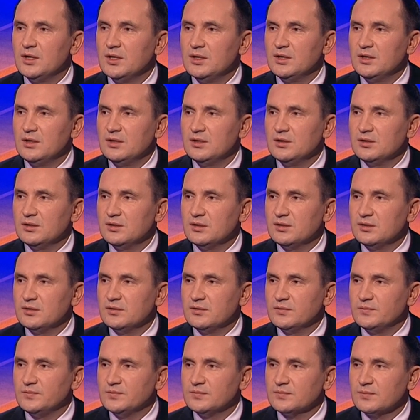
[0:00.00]
И
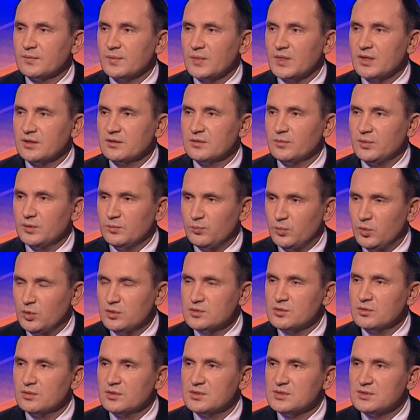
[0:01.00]
э,
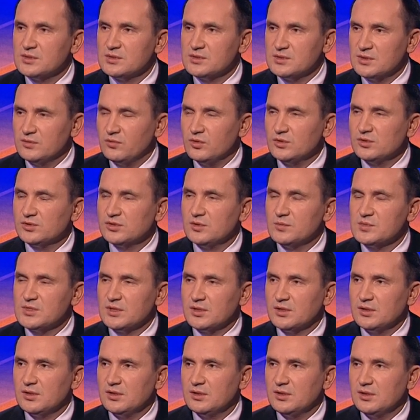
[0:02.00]
пользуясь сегодняшним
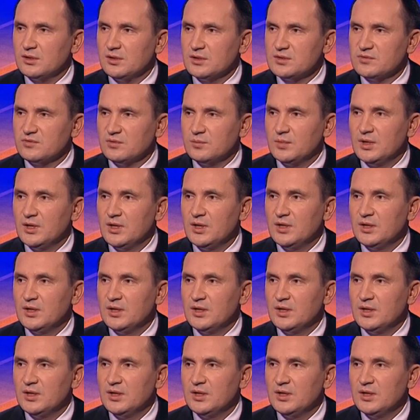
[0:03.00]
законодательством.